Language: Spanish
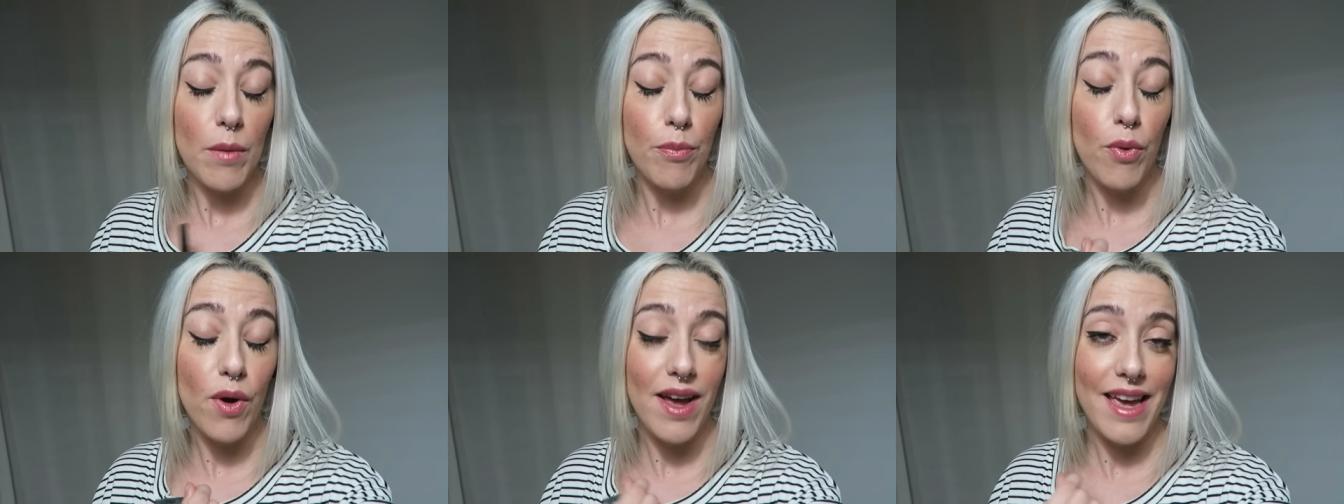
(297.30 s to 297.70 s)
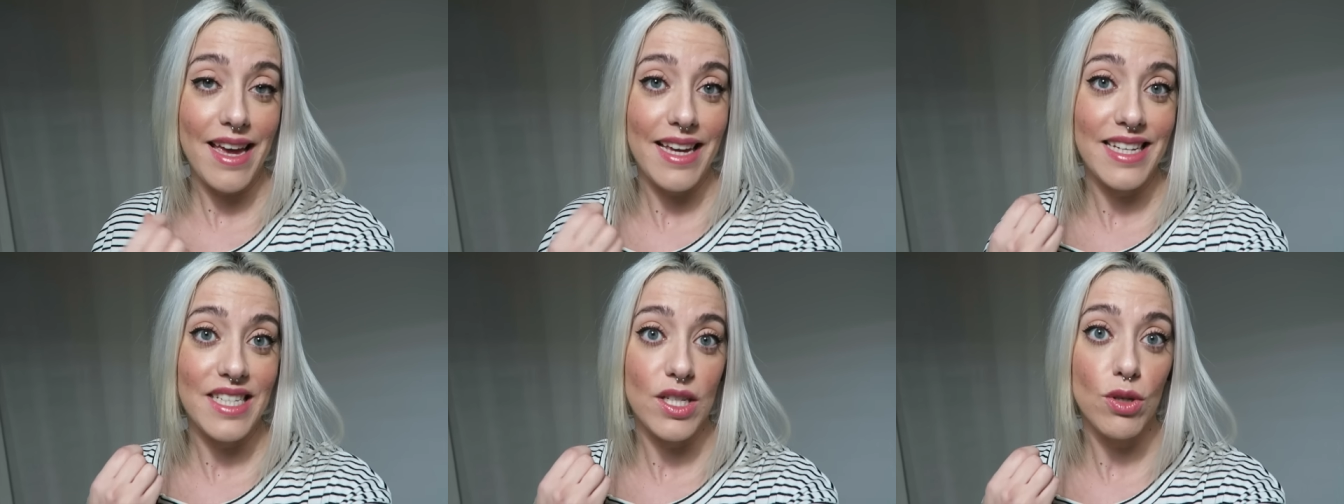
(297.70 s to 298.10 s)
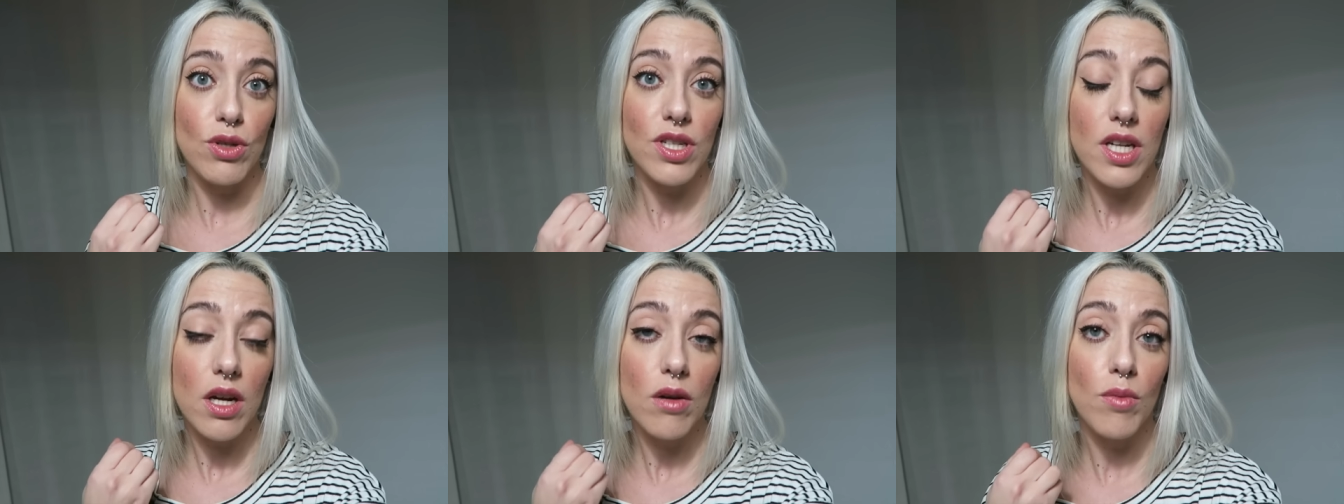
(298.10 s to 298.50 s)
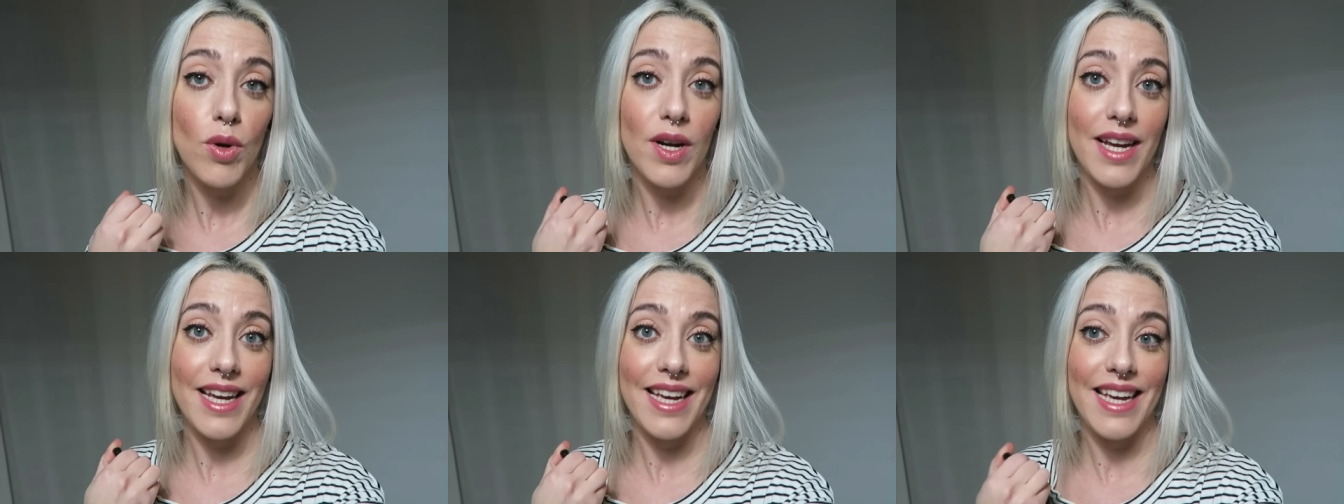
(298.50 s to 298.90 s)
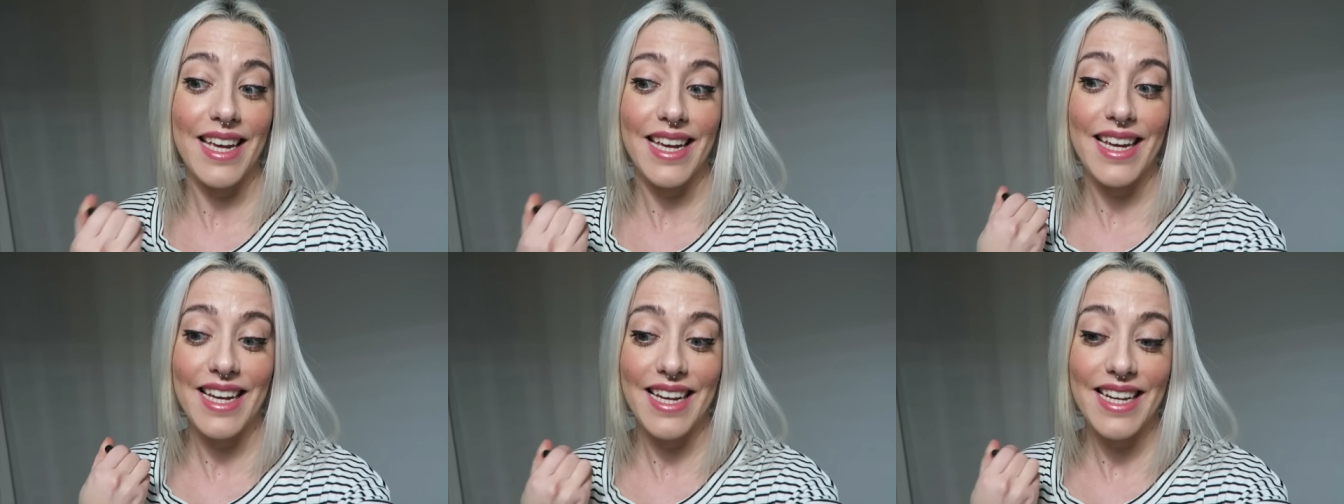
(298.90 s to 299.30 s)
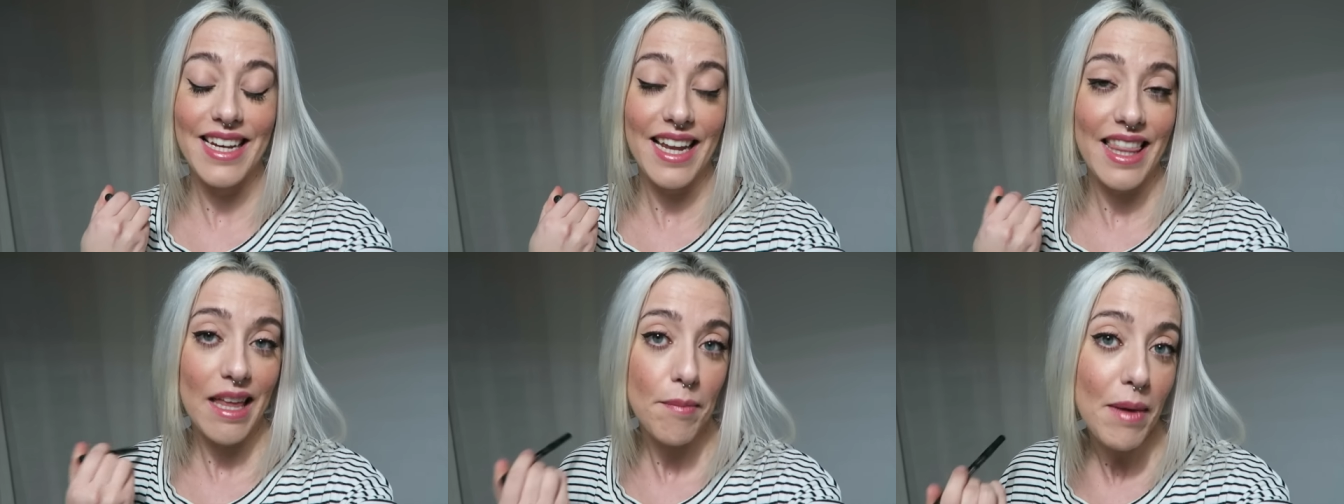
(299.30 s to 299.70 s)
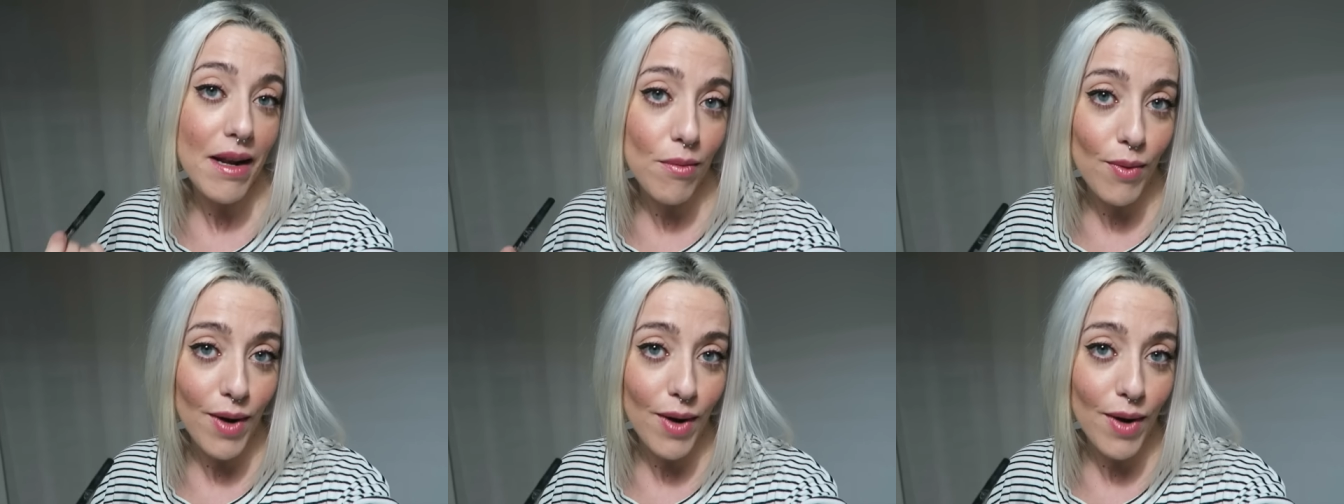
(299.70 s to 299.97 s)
pues no sé, como que le da mil